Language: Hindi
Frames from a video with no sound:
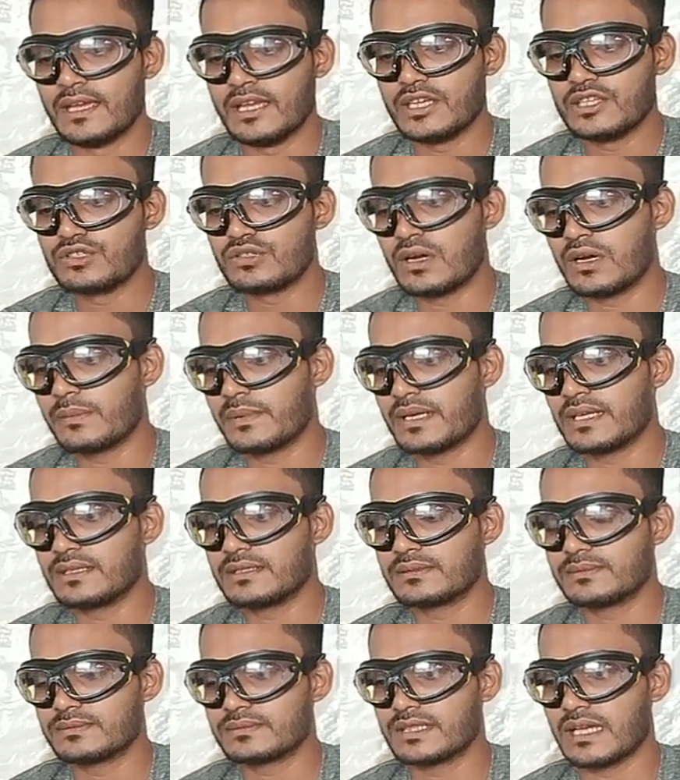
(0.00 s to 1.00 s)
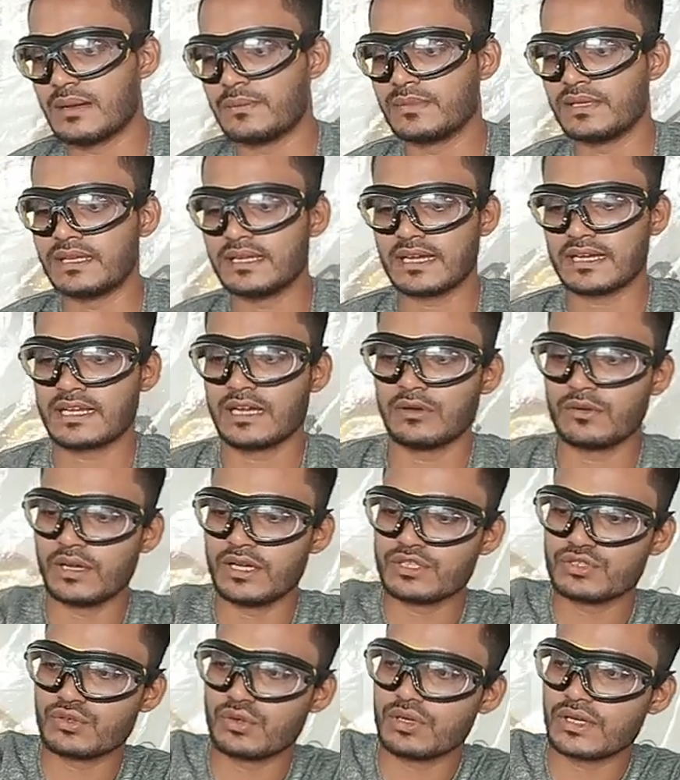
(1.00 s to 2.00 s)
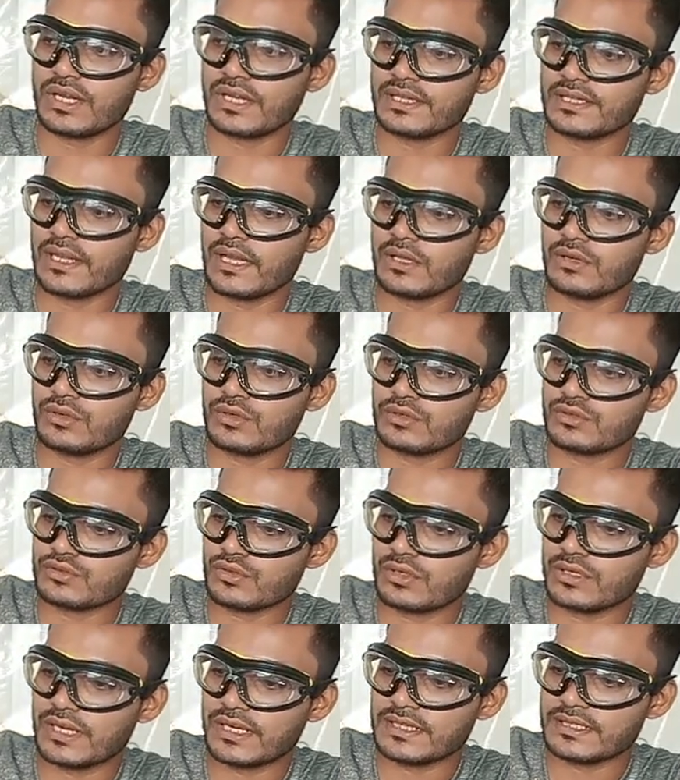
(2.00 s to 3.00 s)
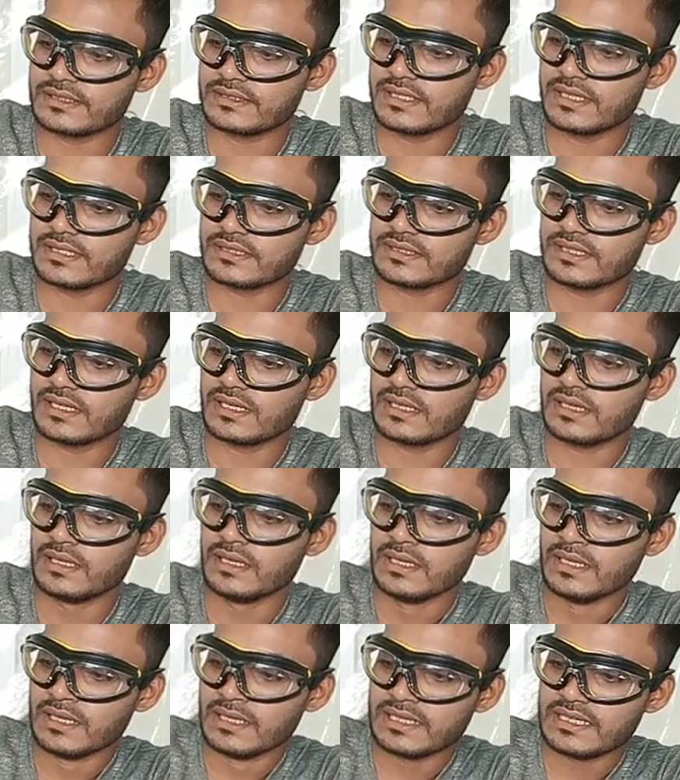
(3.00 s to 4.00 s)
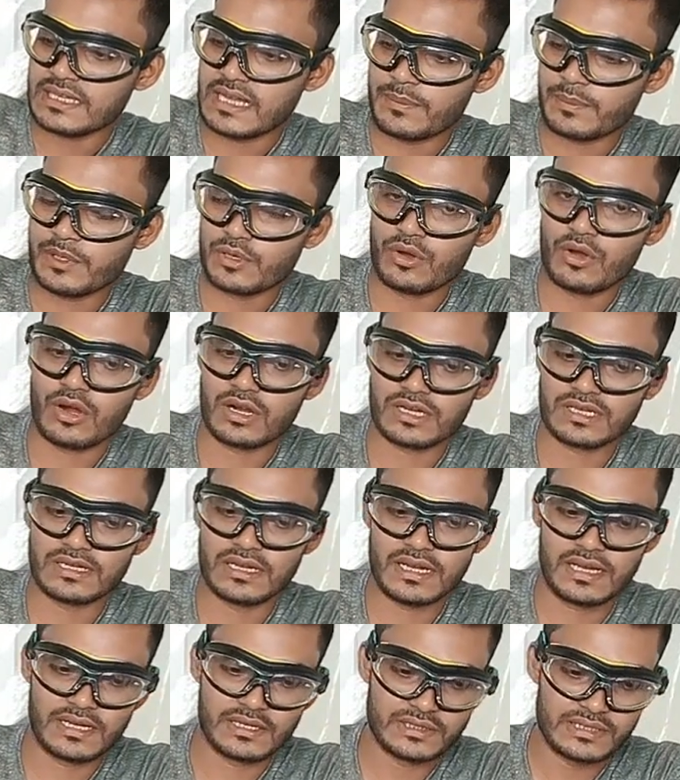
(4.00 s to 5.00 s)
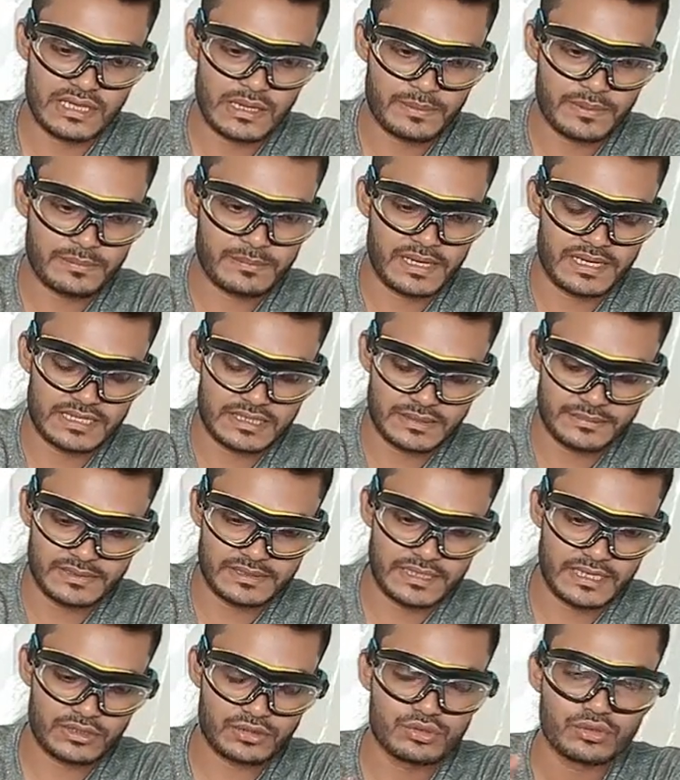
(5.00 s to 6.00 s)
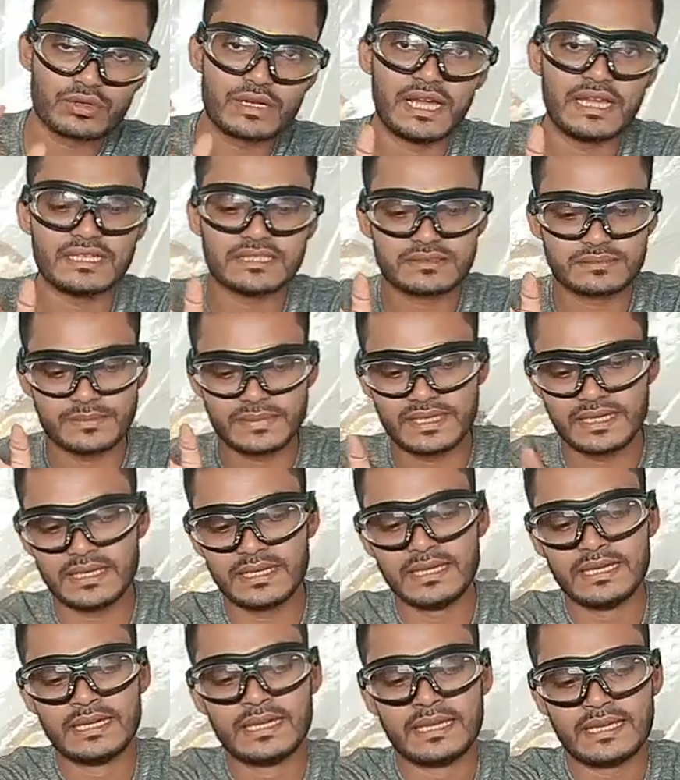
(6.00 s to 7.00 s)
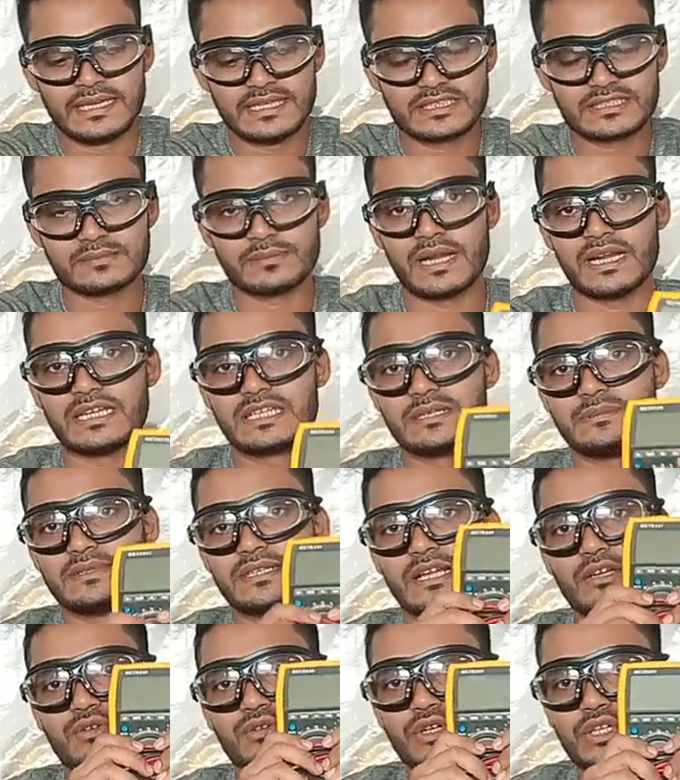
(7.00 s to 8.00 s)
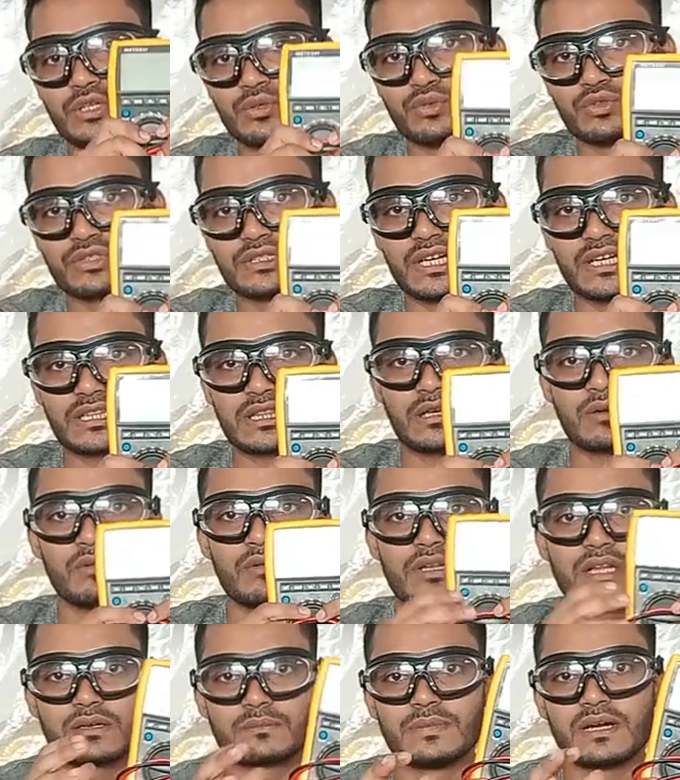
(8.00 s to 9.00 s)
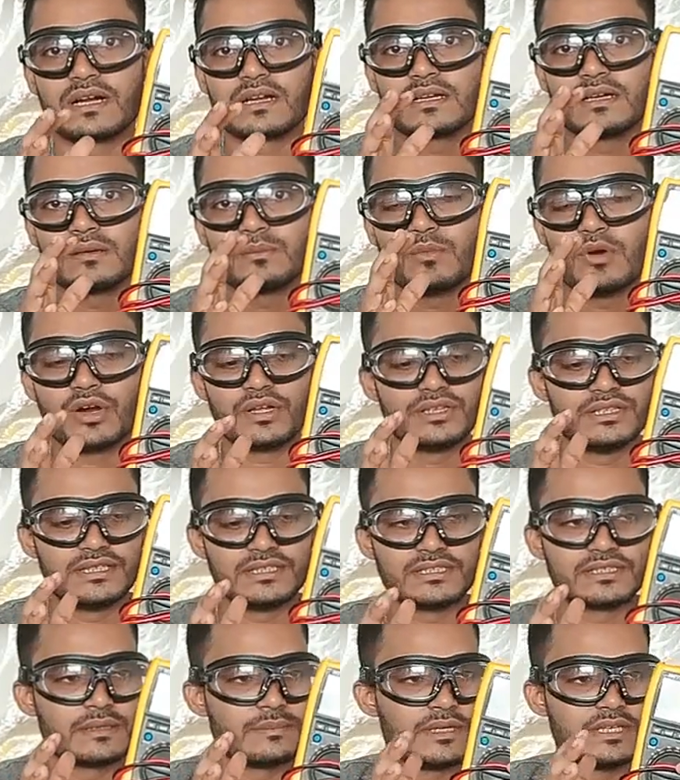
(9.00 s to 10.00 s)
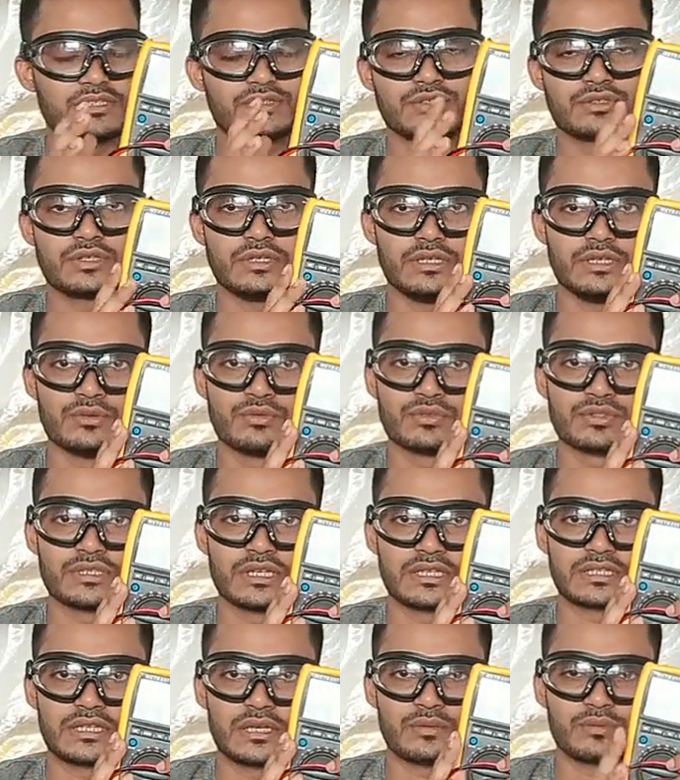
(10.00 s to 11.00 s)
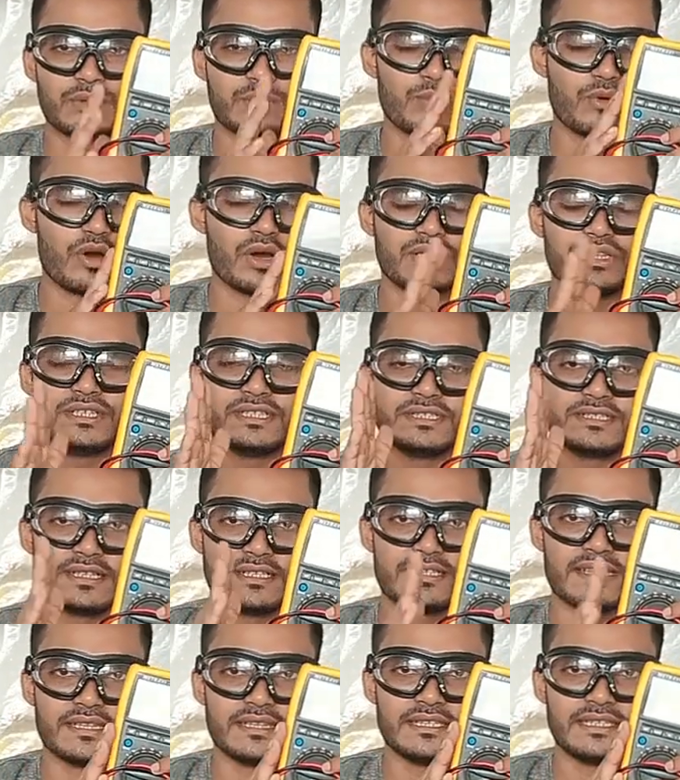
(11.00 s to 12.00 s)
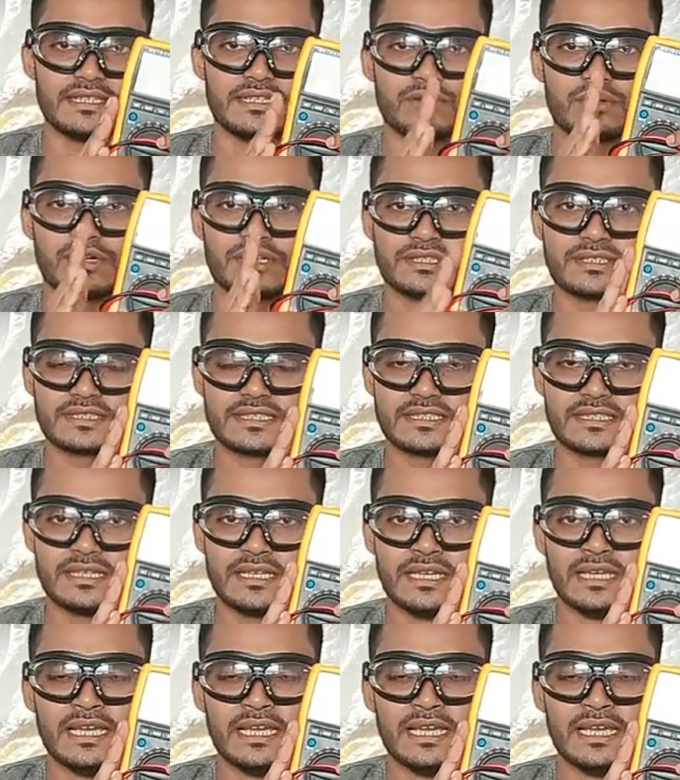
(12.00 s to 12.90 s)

ये जो हमारे सामने रखा हुआ है सोल्डरिंग आयरन सोल्डरिंग स्टेशन यहाँ पे हॉट गान यहाँ पे मल्टीमीटर तो गाइस मैं इस मल्टीमीटर को यूज़ करता हूँ लगभग बहुत दिन से मैं यूज़ करता हूँ बहुत दिन चल जाती है और इसके